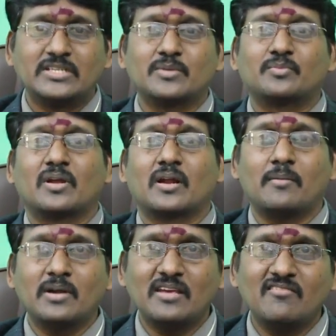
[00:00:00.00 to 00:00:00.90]
చెప్తారు
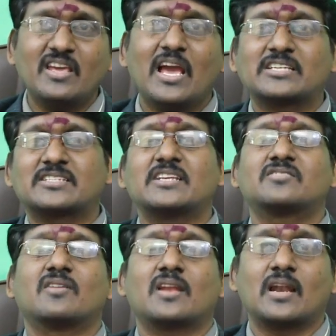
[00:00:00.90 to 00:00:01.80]
కాబట్టి ఇవి
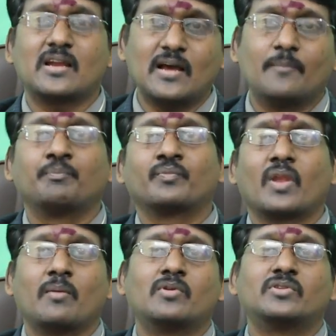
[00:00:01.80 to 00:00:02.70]
అష్టైశ్వర్యాలుగా
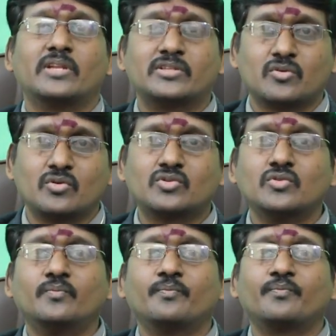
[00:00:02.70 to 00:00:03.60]
మనం తెలుసుకోవచ్చు